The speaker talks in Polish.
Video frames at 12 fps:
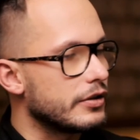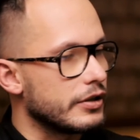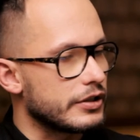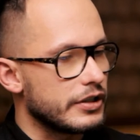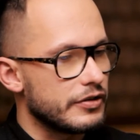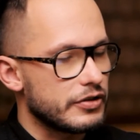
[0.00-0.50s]
e, ja
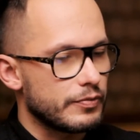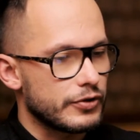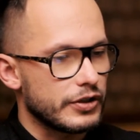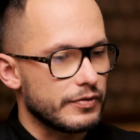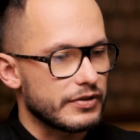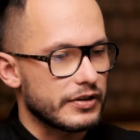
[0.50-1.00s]
chciałem się
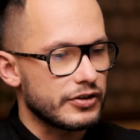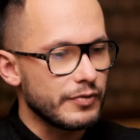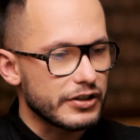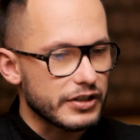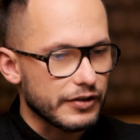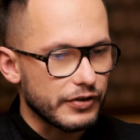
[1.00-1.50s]
przy tym
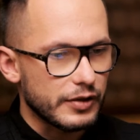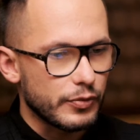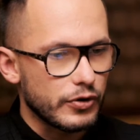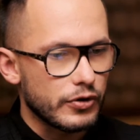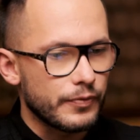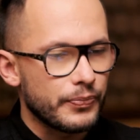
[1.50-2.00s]
zatrzymać na chwilę,
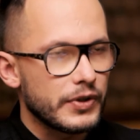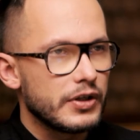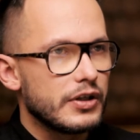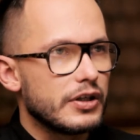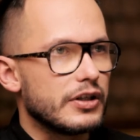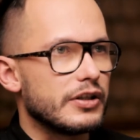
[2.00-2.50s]
bo
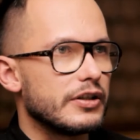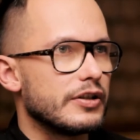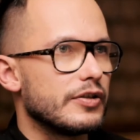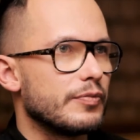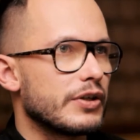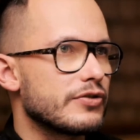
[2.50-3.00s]

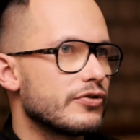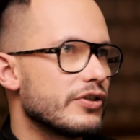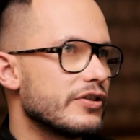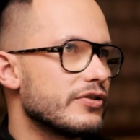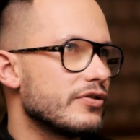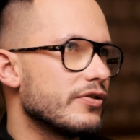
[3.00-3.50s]
e, bardzo
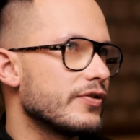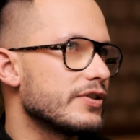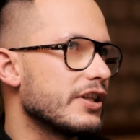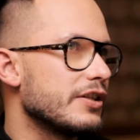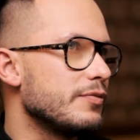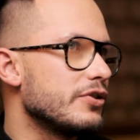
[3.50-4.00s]
często w
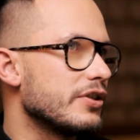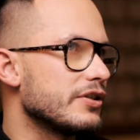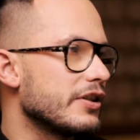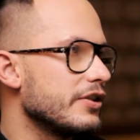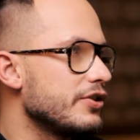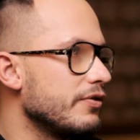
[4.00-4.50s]
ostatnimi czasy,
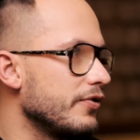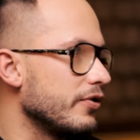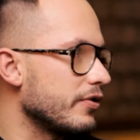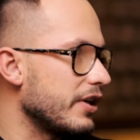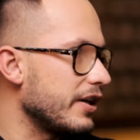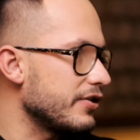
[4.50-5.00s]
kiedy się mówi o
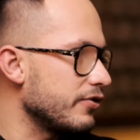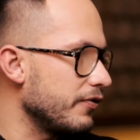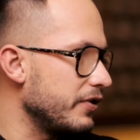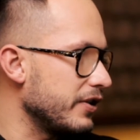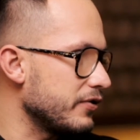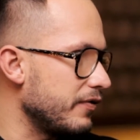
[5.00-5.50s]
teatrze, o
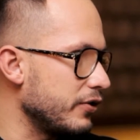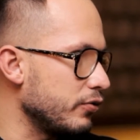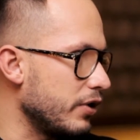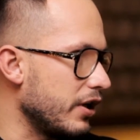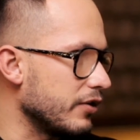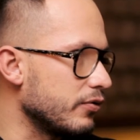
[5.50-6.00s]
finansowaniu
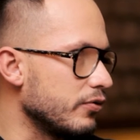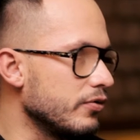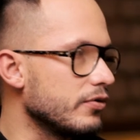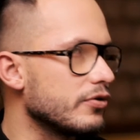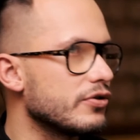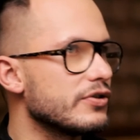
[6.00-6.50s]
teatru,
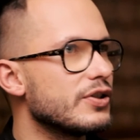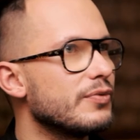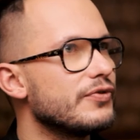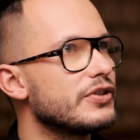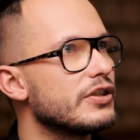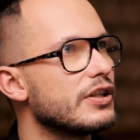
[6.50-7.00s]
to często
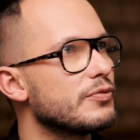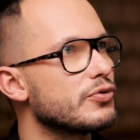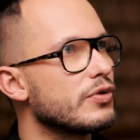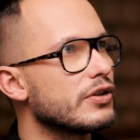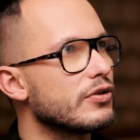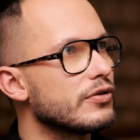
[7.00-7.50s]
mówi się na
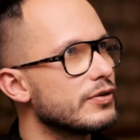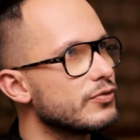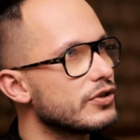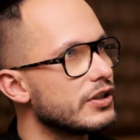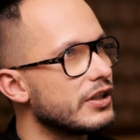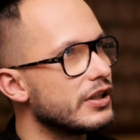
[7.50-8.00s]
przykład o tym,
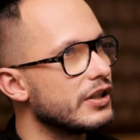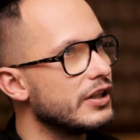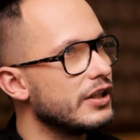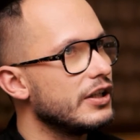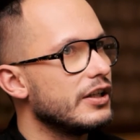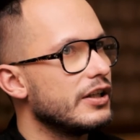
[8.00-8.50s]
że
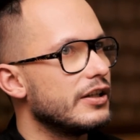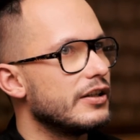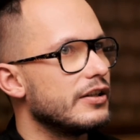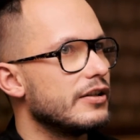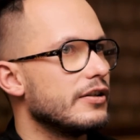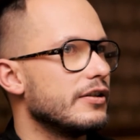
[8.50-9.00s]

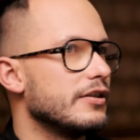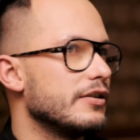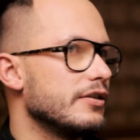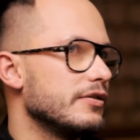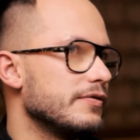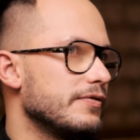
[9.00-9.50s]

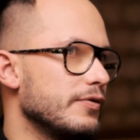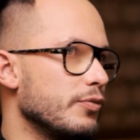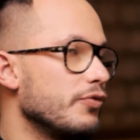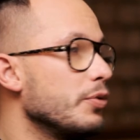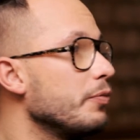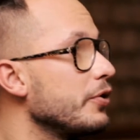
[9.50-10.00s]
E,
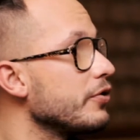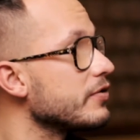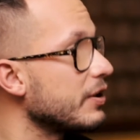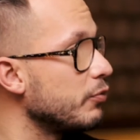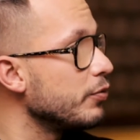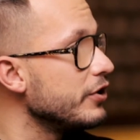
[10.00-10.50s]
mówimy o
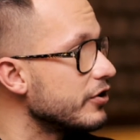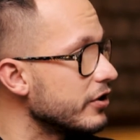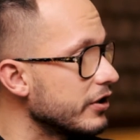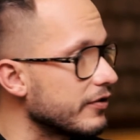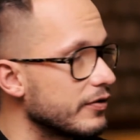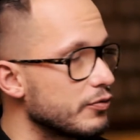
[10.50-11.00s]
pieniądzach
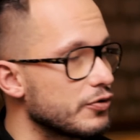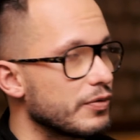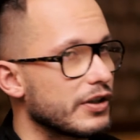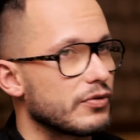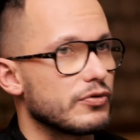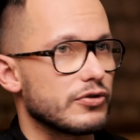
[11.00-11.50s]
publicznych w tym
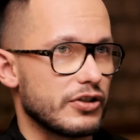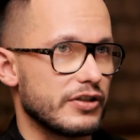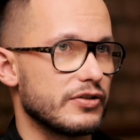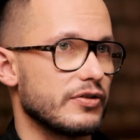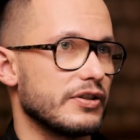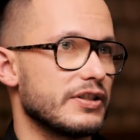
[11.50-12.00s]
przypadku, że
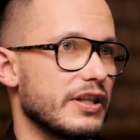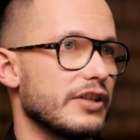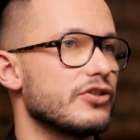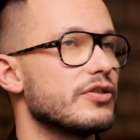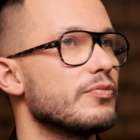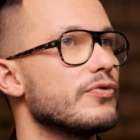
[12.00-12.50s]
często jest tak,
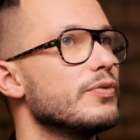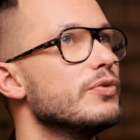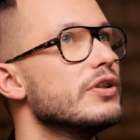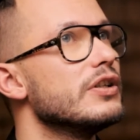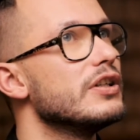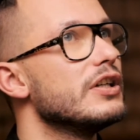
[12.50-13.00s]
że
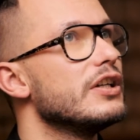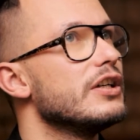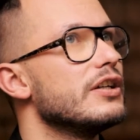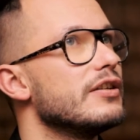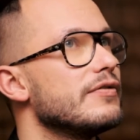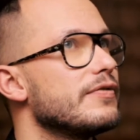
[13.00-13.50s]
mówimy,
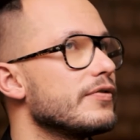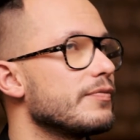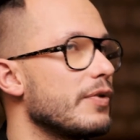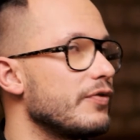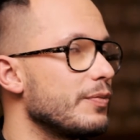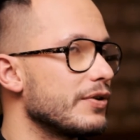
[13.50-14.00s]
e,
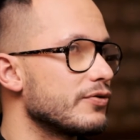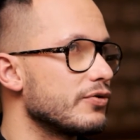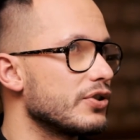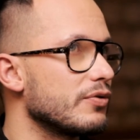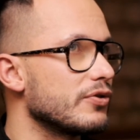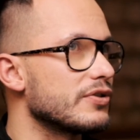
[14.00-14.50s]
pewnie Pan
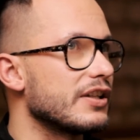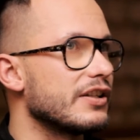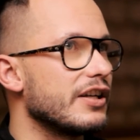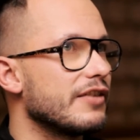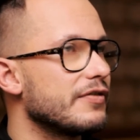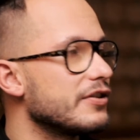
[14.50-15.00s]
słyszał o
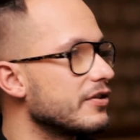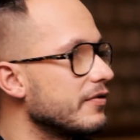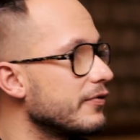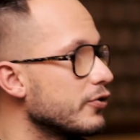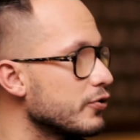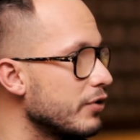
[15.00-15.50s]
ostatniej aferze we
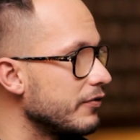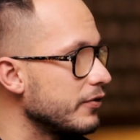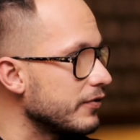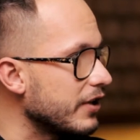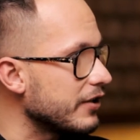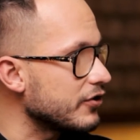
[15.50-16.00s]
Wrocławiu,
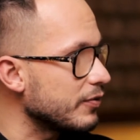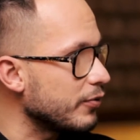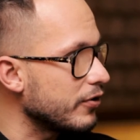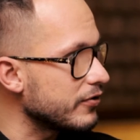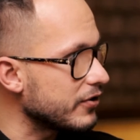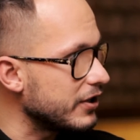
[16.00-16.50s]
w Teatrze
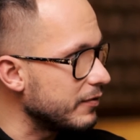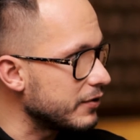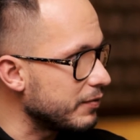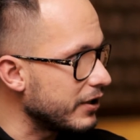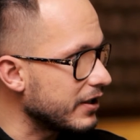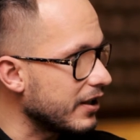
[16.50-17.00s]
Polskim,
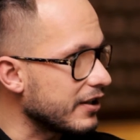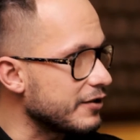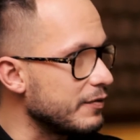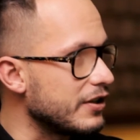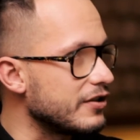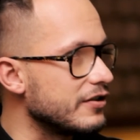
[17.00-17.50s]
spektakl
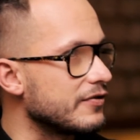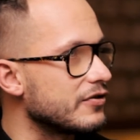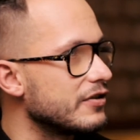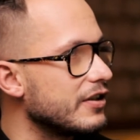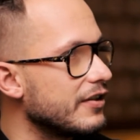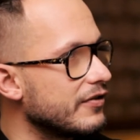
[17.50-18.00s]
Śmierci
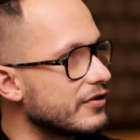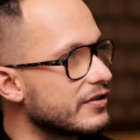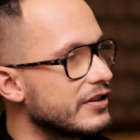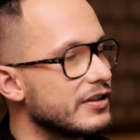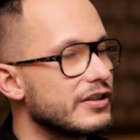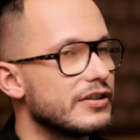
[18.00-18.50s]
Dziewczyna w
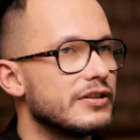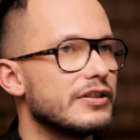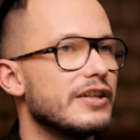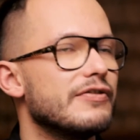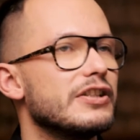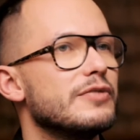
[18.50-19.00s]
reżyserii
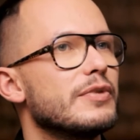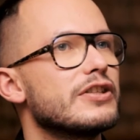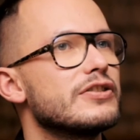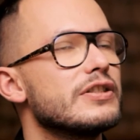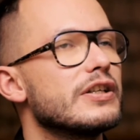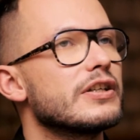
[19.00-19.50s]
e, Eweliny
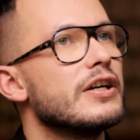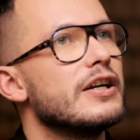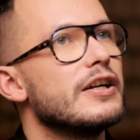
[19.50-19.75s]
Marciniak